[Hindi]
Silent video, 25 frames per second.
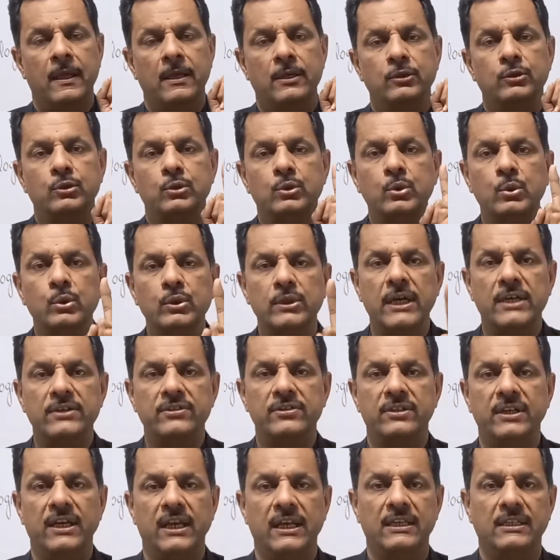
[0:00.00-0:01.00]
स्टूडेंट्स
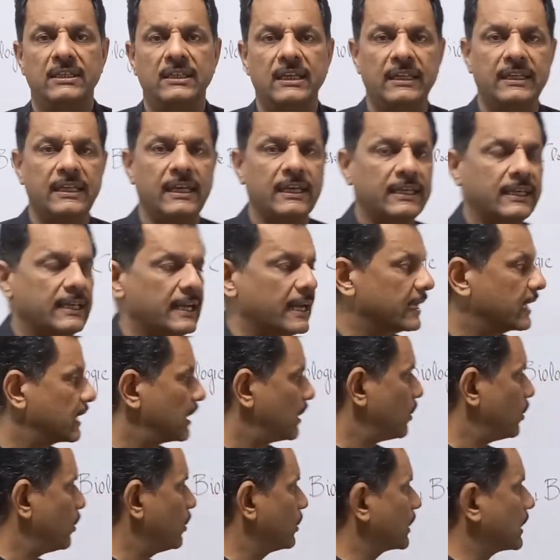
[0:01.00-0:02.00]
ने ये देखना है कि
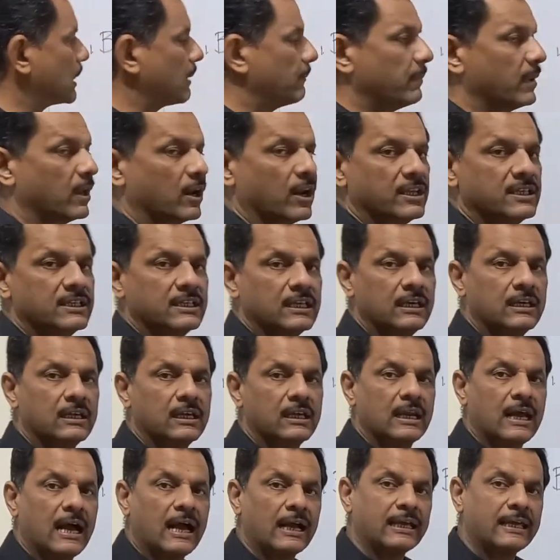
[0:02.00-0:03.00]
उनका बायोलॉजिकल
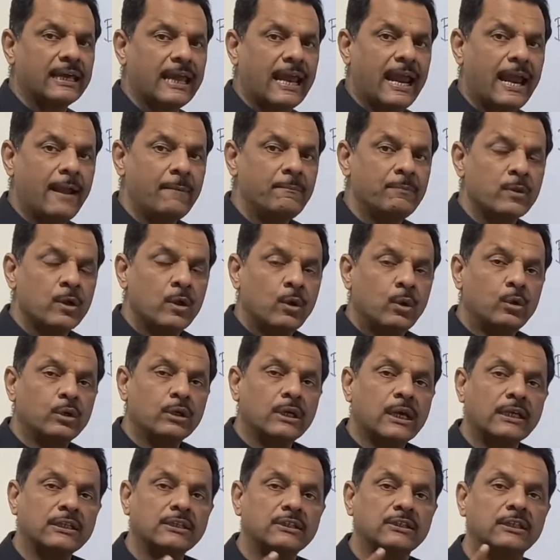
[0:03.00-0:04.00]
क्लाक क्या है
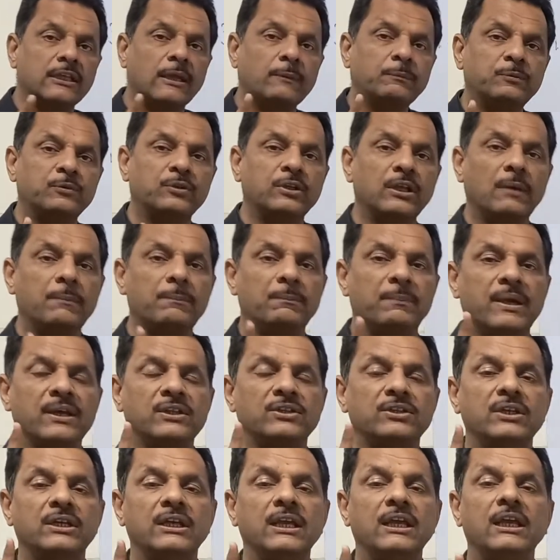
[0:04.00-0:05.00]
उनका सबसे
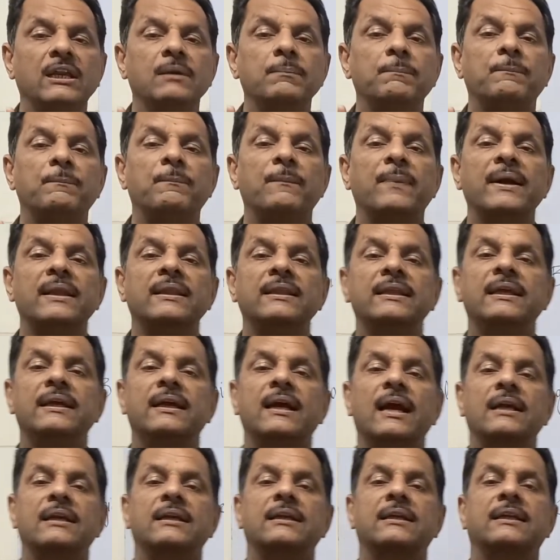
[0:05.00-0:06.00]
बेहतरीन पढ़ने का
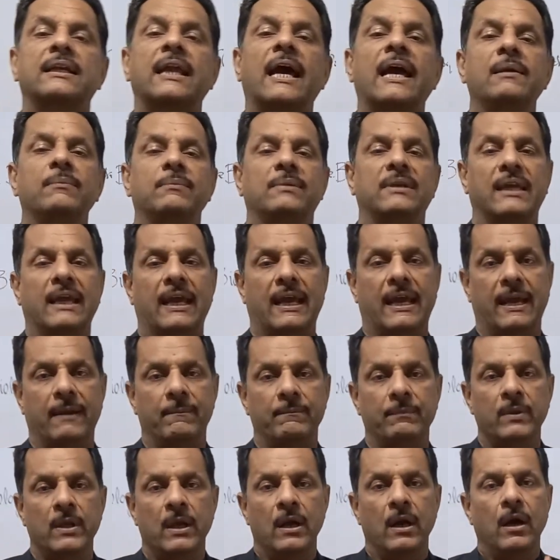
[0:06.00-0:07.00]
टाइम क्या है
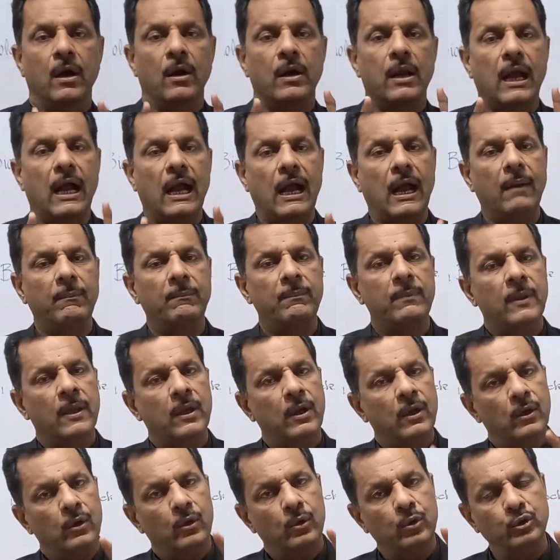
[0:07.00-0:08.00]
और आप
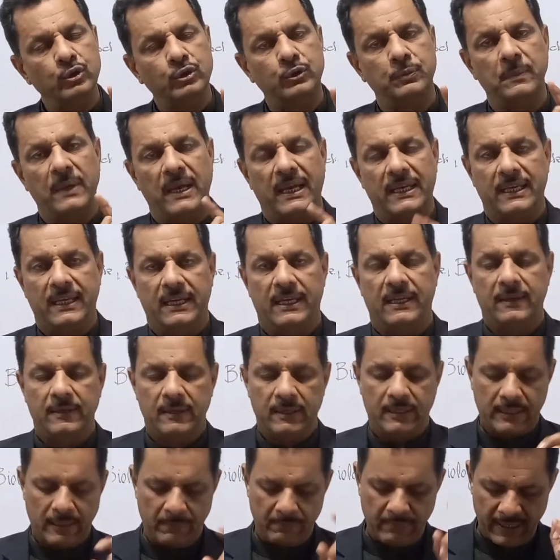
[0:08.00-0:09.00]
उसमें आइए
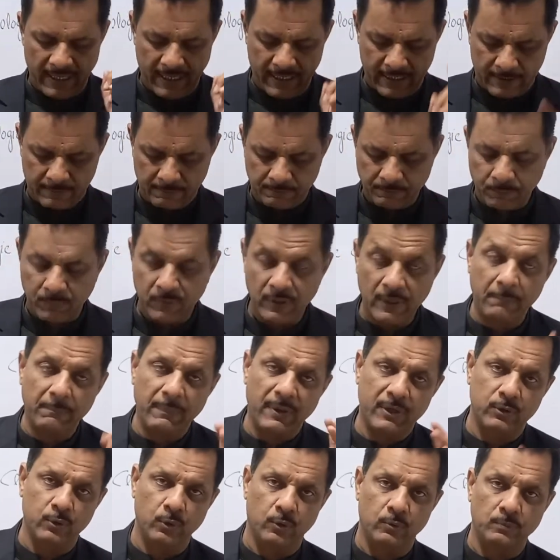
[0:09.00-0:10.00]
नंबर एक नंबर
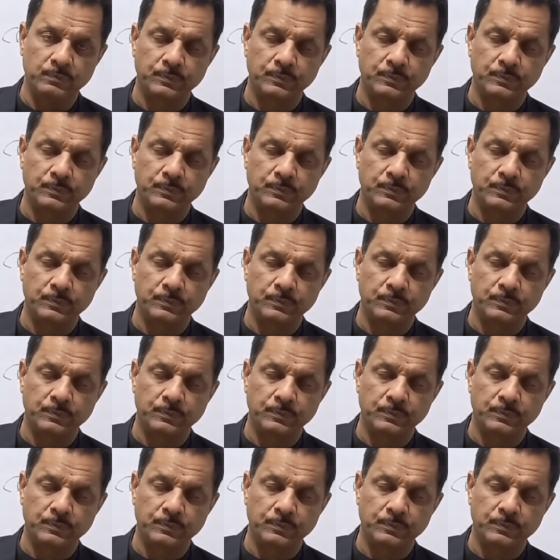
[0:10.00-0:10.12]
दो